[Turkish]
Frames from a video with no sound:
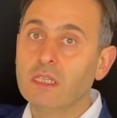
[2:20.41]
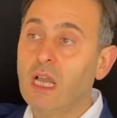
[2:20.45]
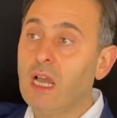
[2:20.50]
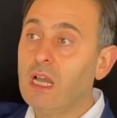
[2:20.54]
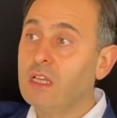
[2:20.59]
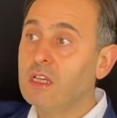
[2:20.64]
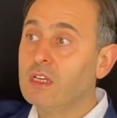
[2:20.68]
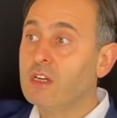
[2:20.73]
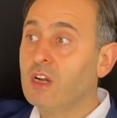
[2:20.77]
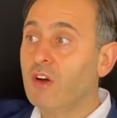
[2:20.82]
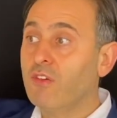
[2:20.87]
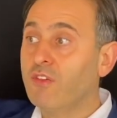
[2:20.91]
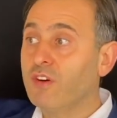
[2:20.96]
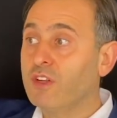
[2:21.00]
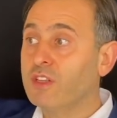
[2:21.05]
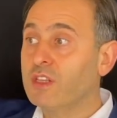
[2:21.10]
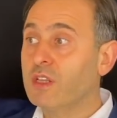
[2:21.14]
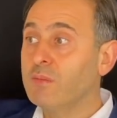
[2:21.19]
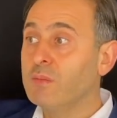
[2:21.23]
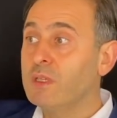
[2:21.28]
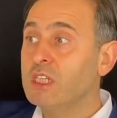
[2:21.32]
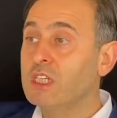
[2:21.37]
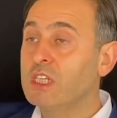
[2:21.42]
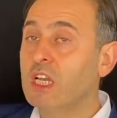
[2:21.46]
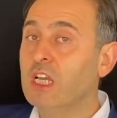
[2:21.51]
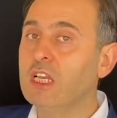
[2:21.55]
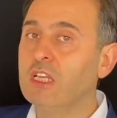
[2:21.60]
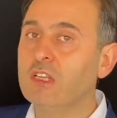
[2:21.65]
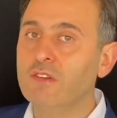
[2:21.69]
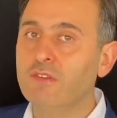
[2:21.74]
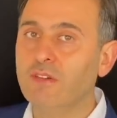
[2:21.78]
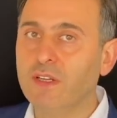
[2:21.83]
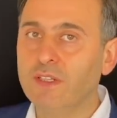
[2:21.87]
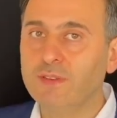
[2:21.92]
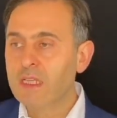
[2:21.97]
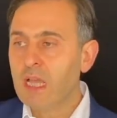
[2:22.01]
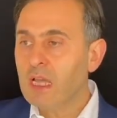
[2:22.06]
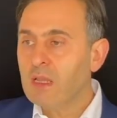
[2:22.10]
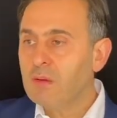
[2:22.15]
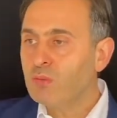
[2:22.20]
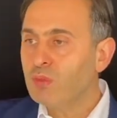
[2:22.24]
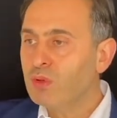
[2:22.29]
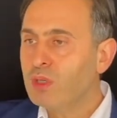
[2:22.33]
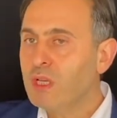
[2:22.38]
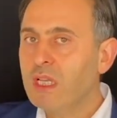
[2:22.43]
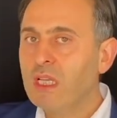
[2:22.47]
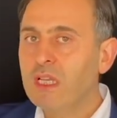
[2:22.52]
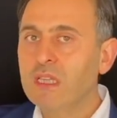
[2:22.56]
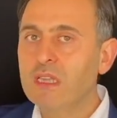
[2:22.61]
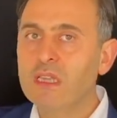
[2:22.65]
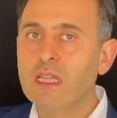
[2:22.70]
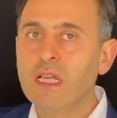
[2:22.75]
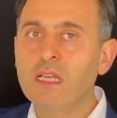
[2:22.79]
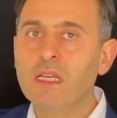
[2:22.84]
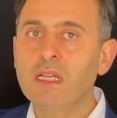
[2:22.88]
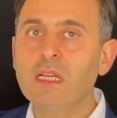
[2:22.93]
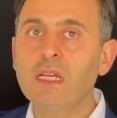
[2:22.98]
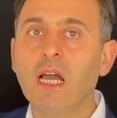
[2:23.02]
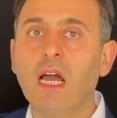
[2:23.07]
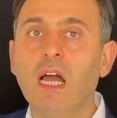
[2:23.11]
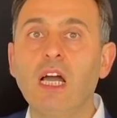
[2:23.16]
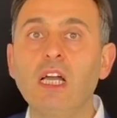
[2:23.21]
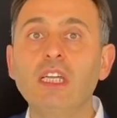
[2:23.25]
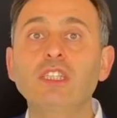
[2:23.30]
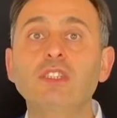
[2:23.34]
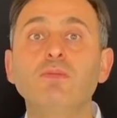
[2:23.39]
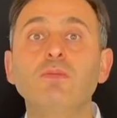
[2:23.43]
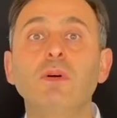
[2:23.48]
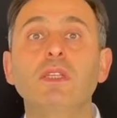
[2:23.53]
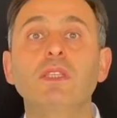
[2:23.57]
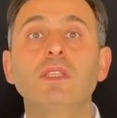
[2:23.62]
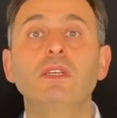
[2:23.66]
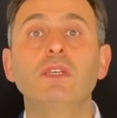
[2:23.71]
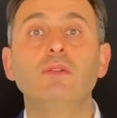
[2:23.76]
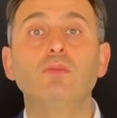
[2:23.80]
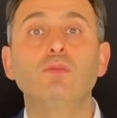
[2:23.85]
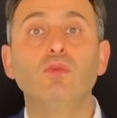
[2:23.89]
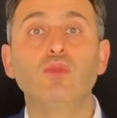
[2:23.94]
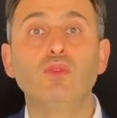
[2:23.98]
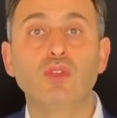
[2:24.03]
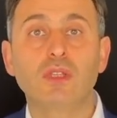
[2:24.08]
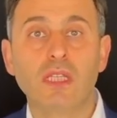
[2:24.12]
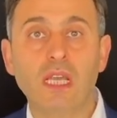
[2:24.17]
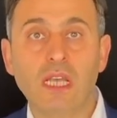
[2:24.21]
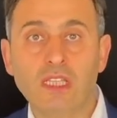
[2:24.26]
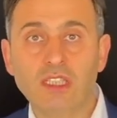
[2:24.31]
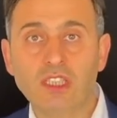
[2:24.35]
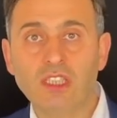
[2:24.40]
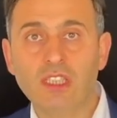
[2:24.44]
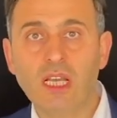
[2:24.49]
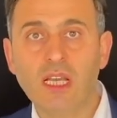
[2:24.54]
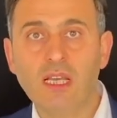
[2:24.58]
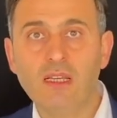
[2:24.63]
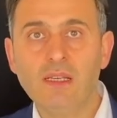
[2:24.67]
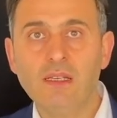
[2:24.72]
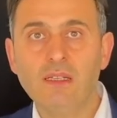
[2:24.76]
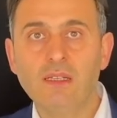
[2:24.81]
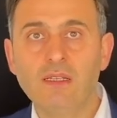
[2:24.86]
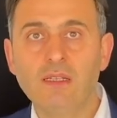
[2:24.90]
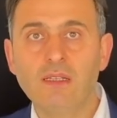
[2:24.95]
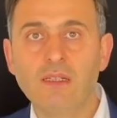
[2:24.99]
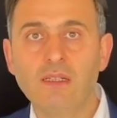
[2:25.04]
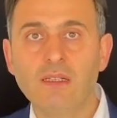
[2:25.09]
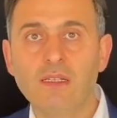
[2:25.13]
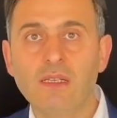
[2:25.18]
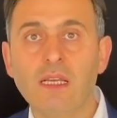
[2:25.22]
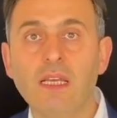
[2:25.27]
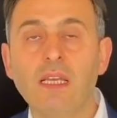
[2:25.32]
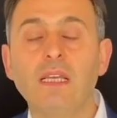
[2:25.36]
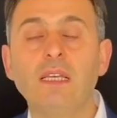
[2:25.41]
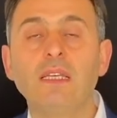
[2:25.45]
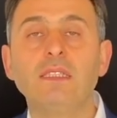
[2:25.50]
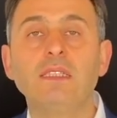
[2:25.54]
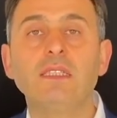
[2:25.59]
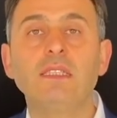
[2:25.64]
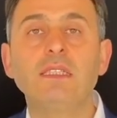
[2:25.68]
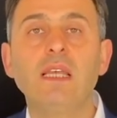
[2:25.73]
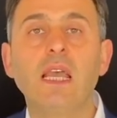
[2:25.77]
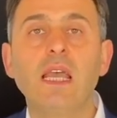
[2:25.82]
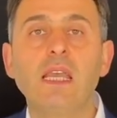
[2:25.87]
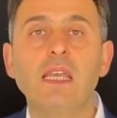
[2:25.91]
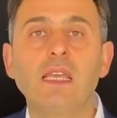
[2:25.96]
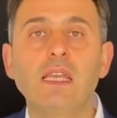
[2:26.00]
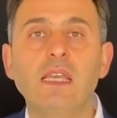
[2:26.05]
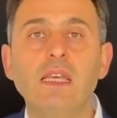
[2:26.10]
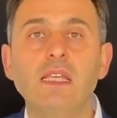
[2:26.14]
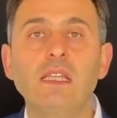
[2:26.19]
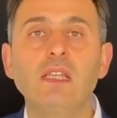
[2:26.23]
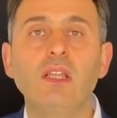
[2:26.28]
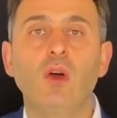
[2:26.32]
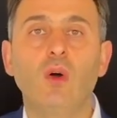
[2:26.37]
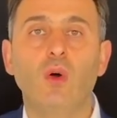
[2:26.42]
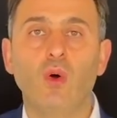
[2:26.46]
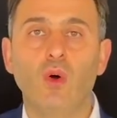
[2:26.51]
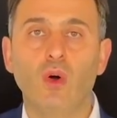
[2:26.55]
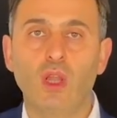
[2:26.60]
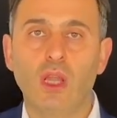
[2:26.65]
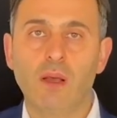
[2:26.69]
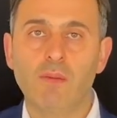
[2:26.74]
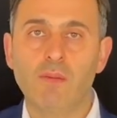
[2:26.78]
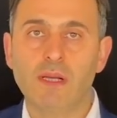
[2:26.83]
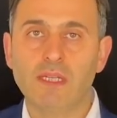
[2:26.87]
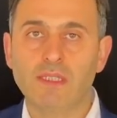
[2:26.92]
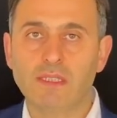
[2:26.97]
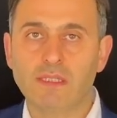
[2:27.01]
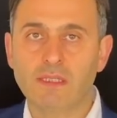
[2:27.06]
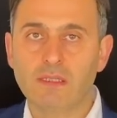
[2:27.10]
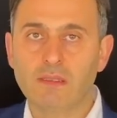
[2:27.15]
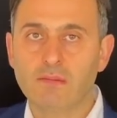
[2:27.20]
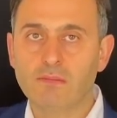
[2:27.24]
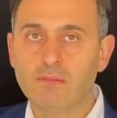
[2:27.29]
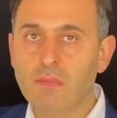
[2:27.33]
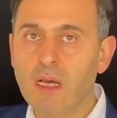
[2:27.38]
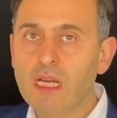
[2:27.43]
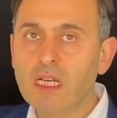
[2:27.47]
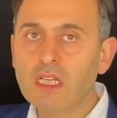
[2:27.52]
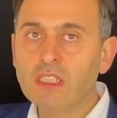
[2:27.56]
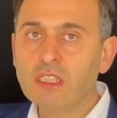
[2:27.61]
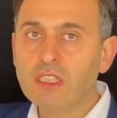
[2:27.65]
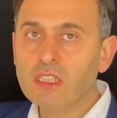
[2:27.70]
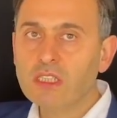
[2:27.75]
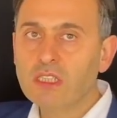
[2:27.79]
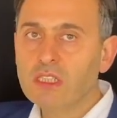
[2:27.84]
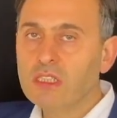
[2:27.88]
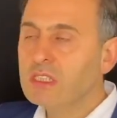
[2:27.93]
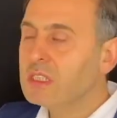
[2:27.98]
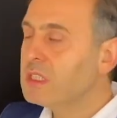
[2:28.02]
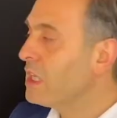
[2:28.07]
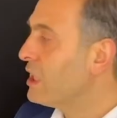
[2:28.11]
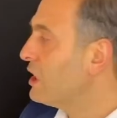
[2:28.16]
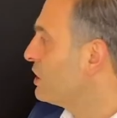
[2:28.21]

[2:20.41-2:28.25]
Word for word: Yani kafanda bir kilit var. Sen bu kilitleri açmadığın müddetçe zengin olamazsın. Bakış açını